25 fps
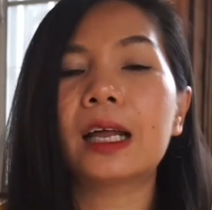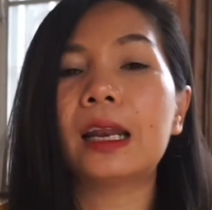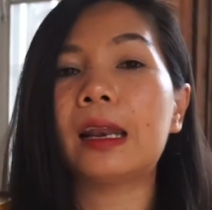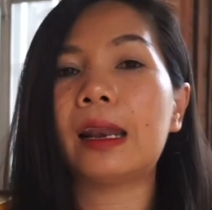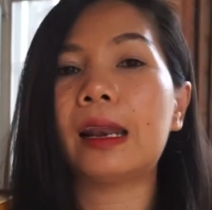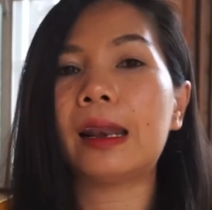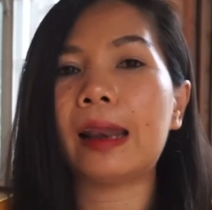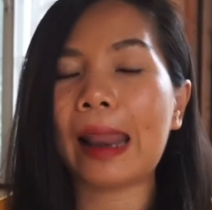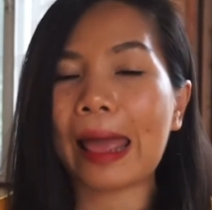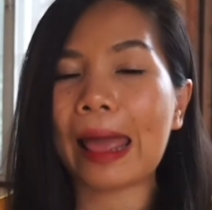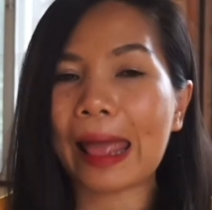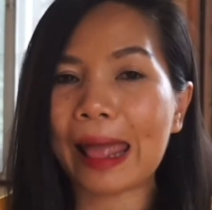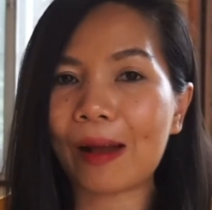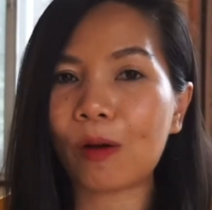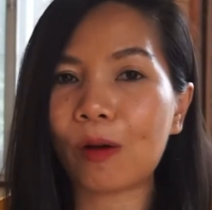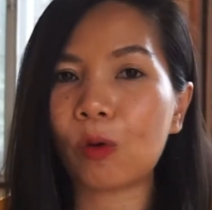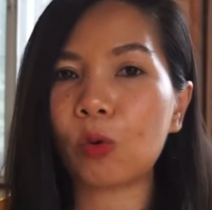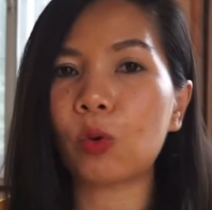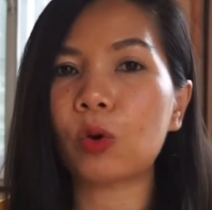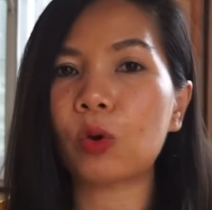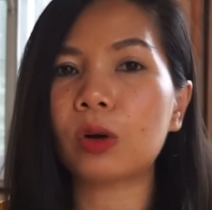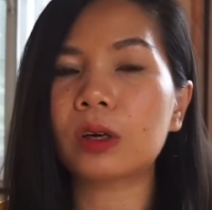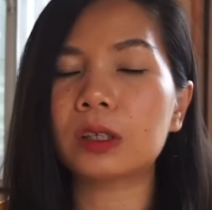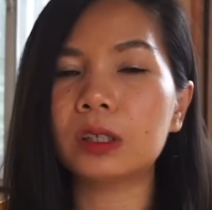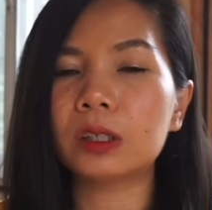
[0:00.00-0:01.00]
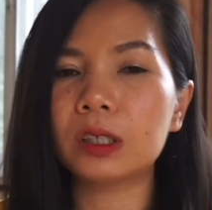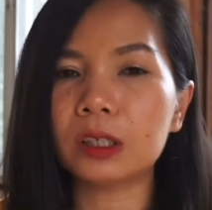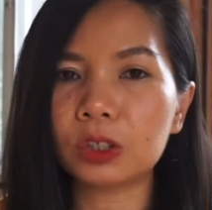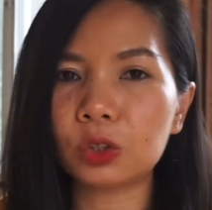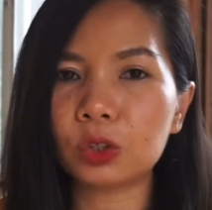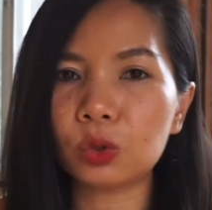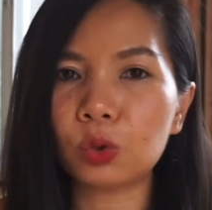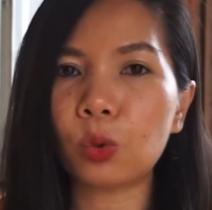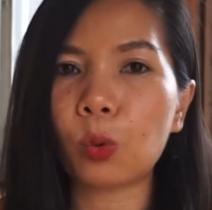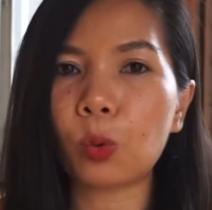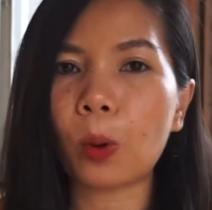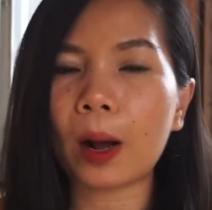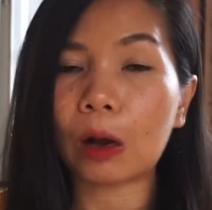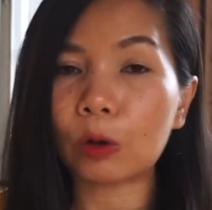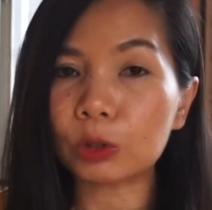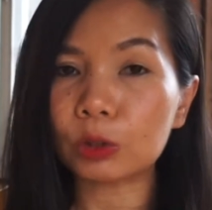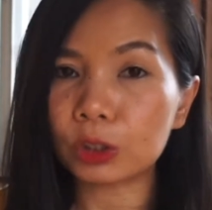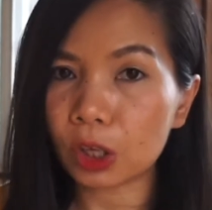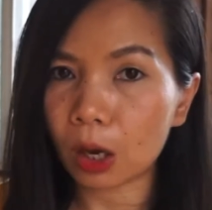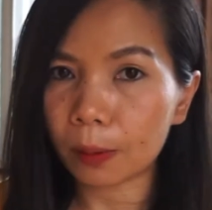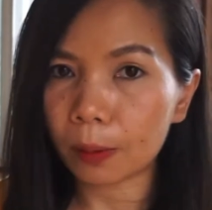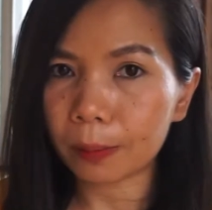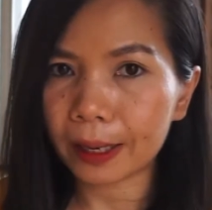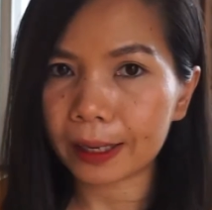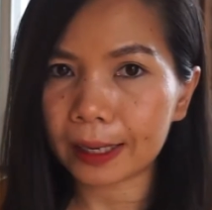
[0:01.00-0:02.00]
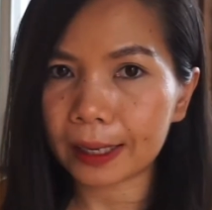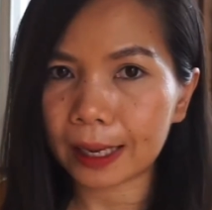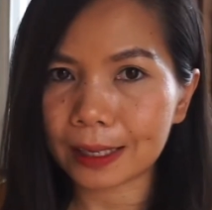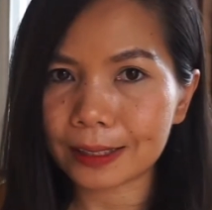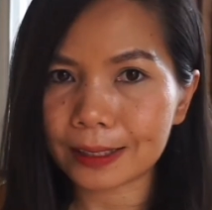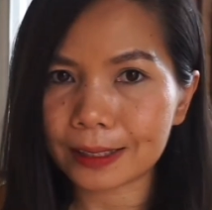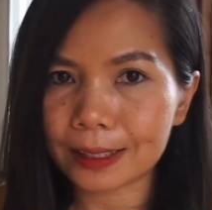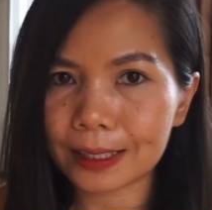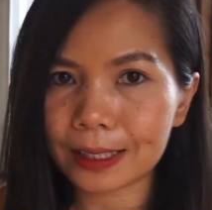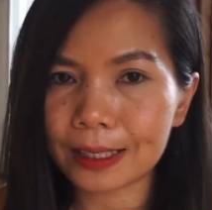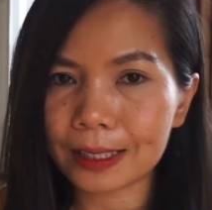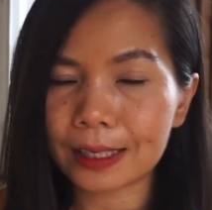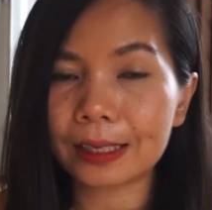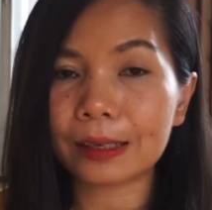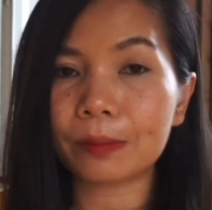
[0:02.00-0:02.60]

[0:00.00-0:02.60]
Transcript: แล้วนึกดูว่าเขาชอบขนาดที่